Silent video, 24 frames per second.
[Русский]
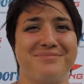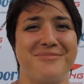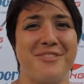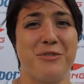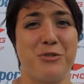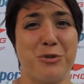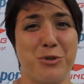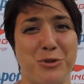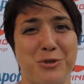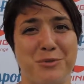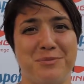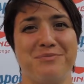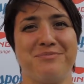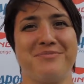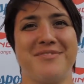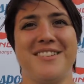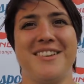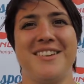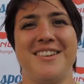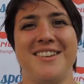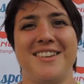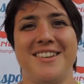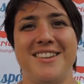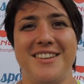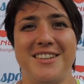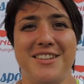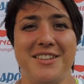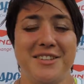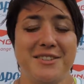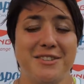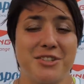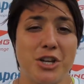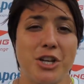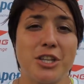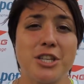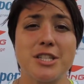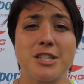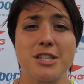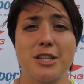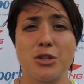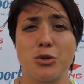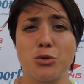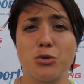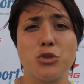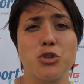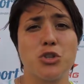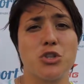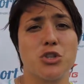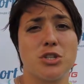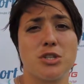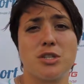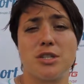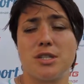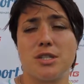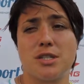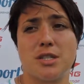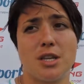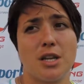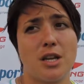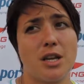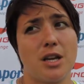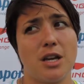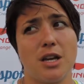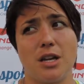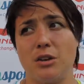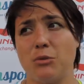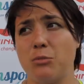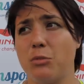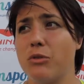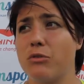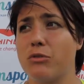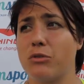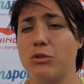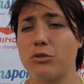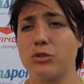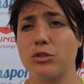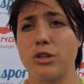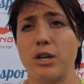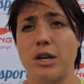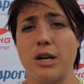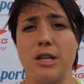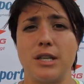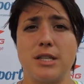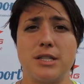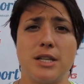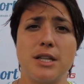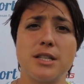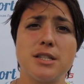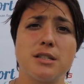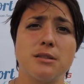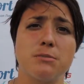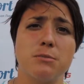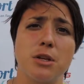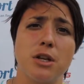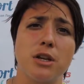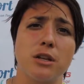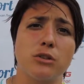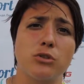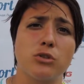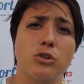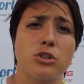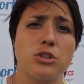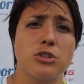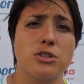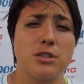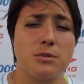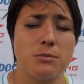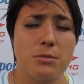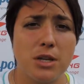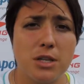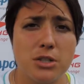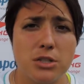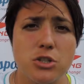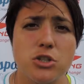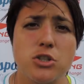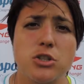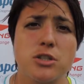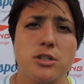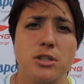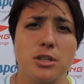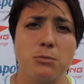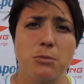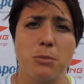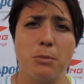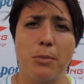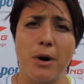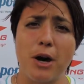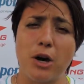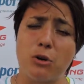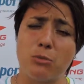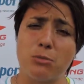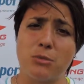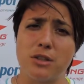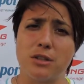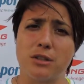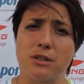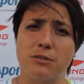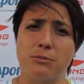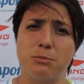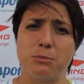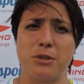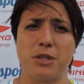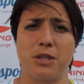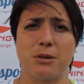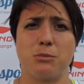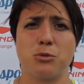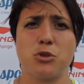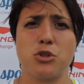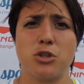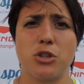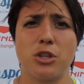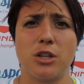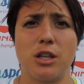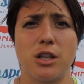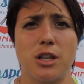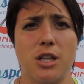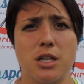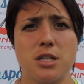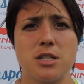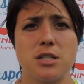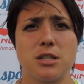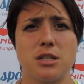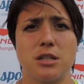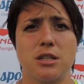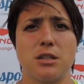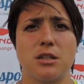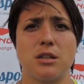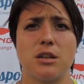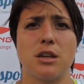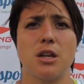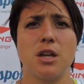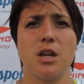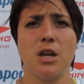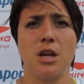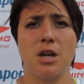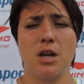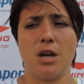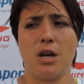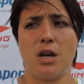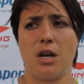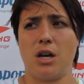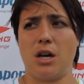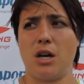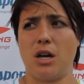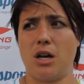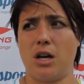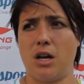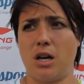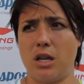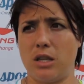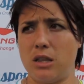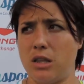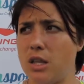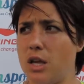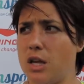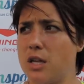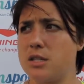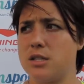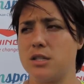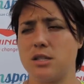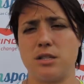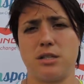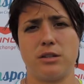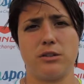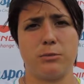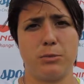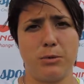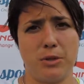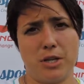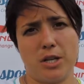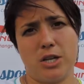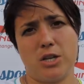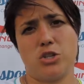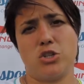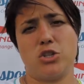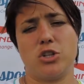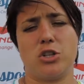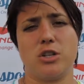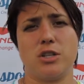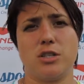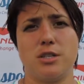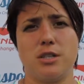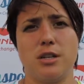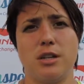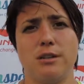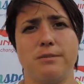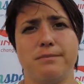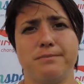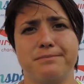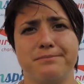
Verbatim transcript: Вот и рада сотрудничать с э, любого рода организациями, которые занимаются женским эмпауэрментом, потому что для нас это а, одна из основополагающих идей.